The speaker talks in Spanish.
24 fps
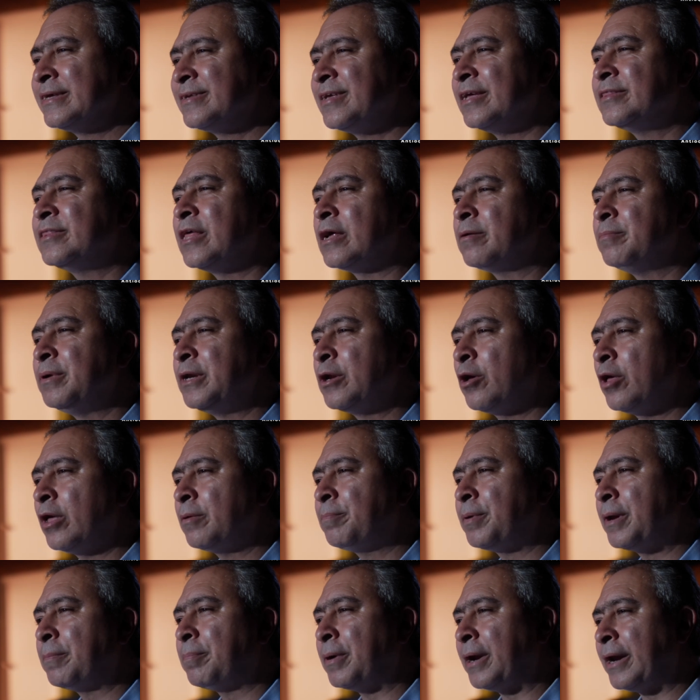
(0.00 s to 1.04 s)
se terminó de
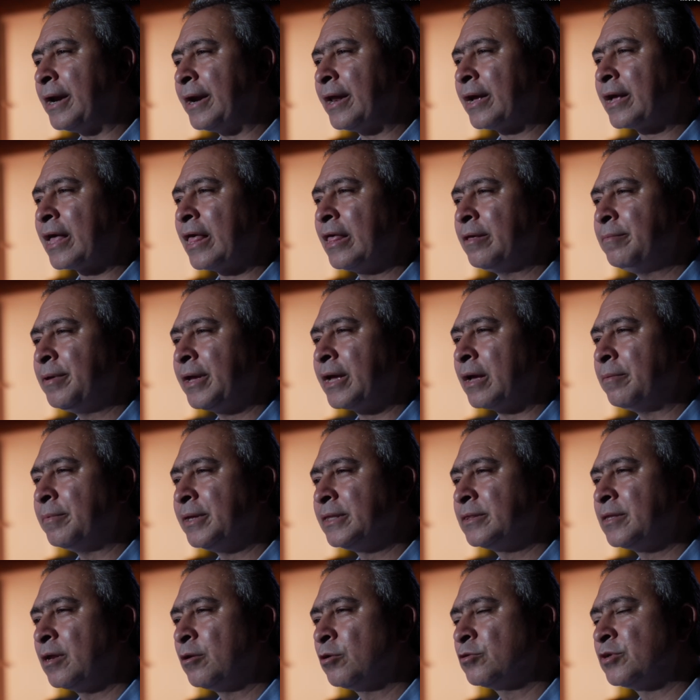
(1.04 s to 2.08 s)
preparar
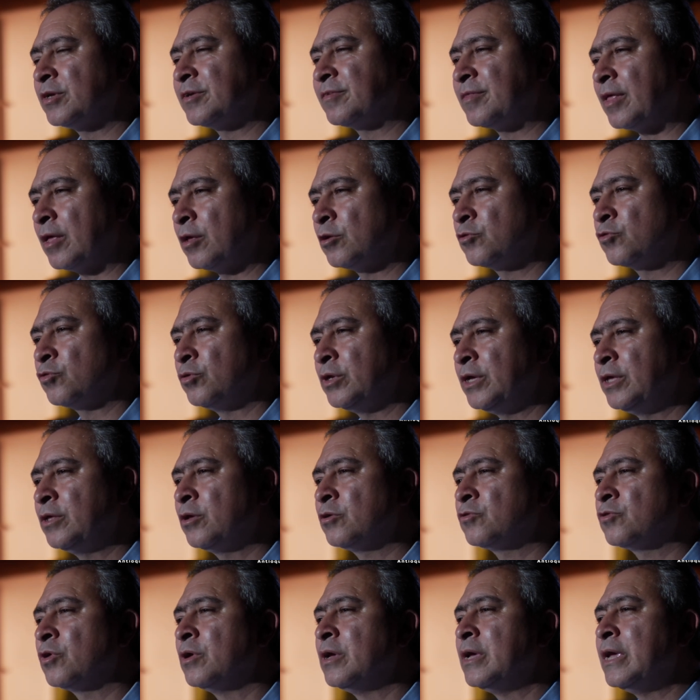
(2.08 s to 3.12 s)
académicamente en los Estados
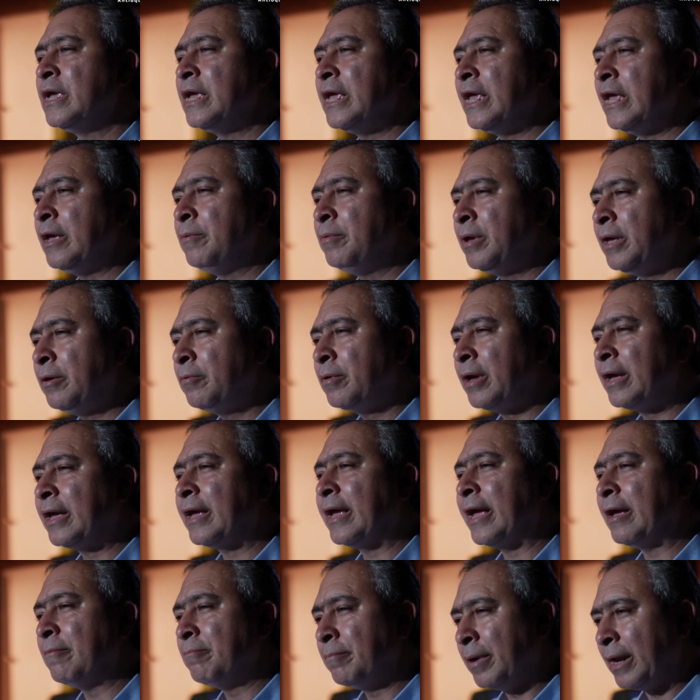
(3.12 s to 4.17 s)
Unidos y
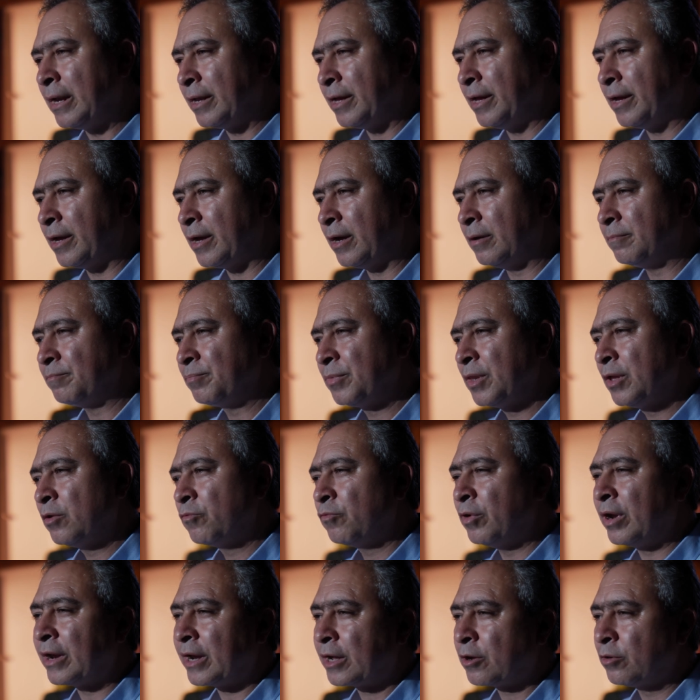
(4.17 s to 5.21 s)
vive en Bélgica.
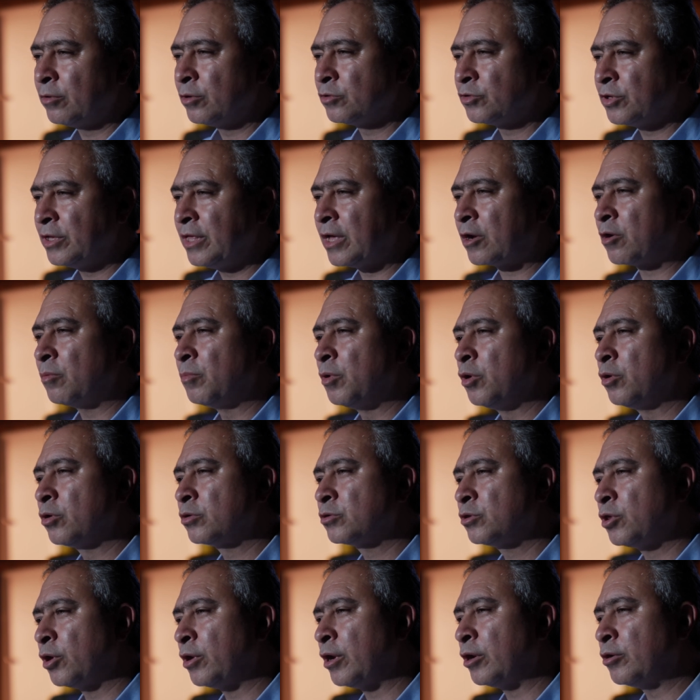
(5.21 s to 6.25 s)
Fue reconocida como
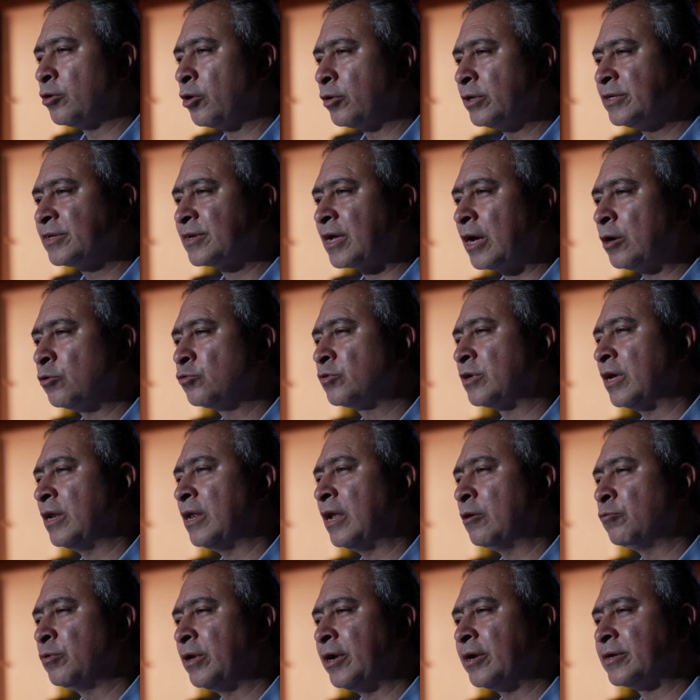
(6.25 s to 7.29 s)
doctora honoris causa
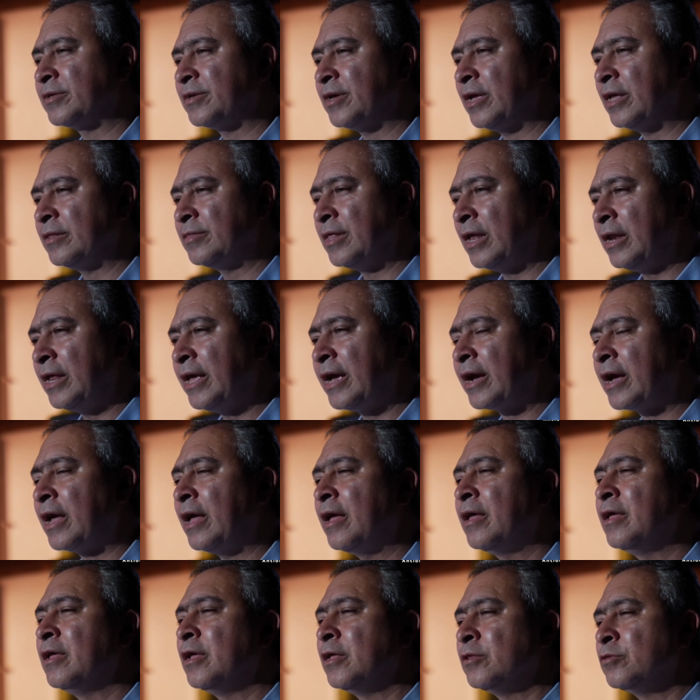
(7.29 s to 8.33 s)
en la Universidad de
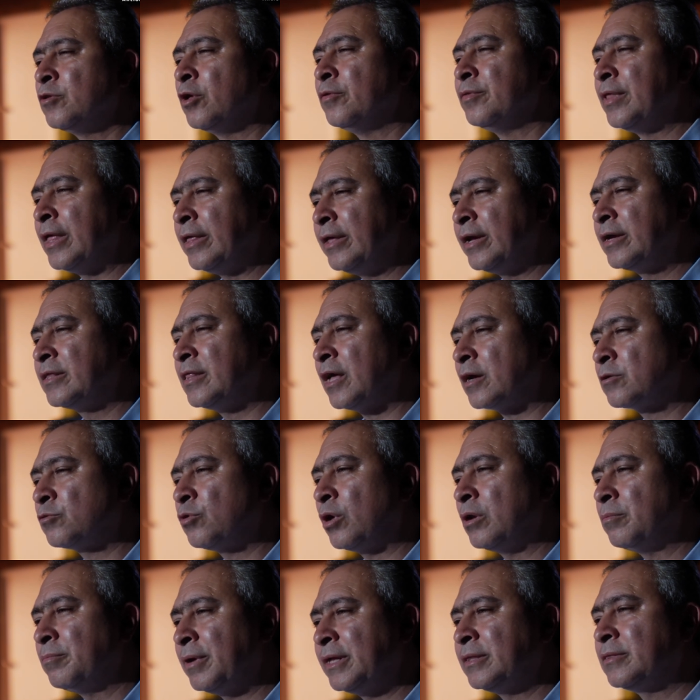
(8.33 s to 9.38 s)
Lieja, donde dicta
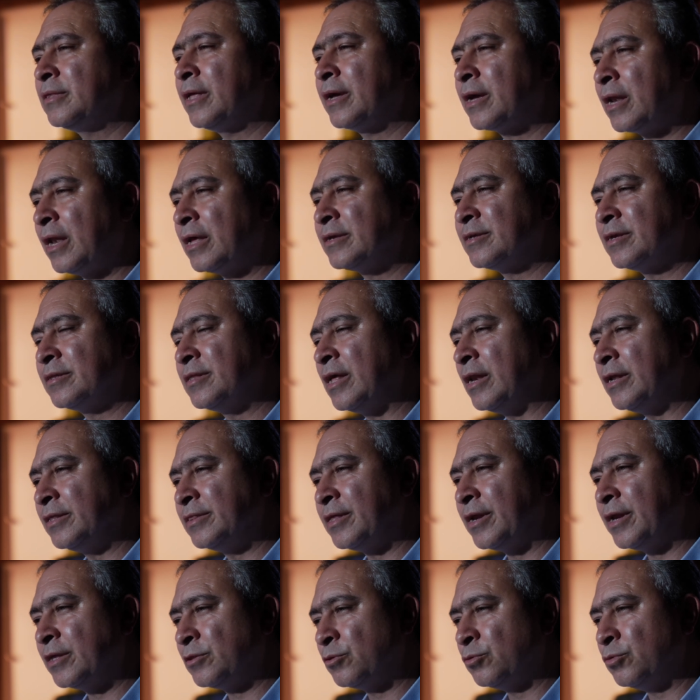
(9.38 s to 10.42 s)
actualmente clases de
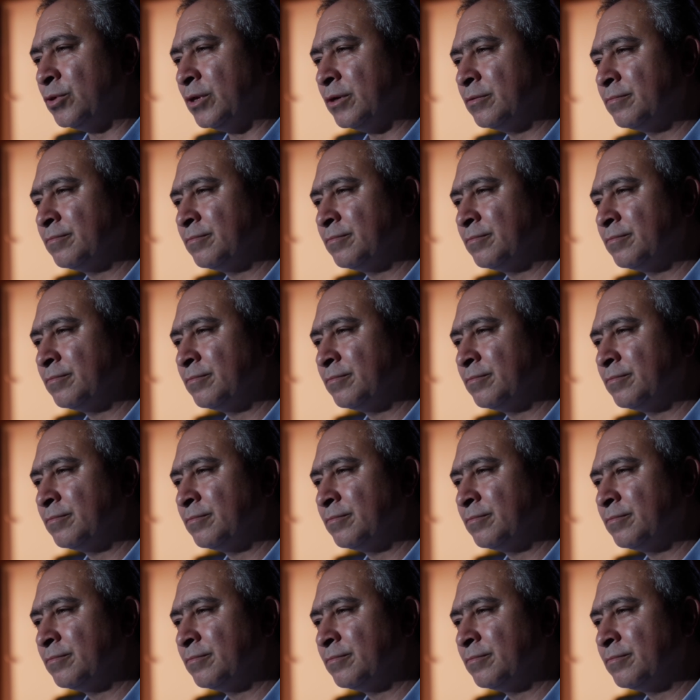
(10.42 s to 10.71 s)
literatura.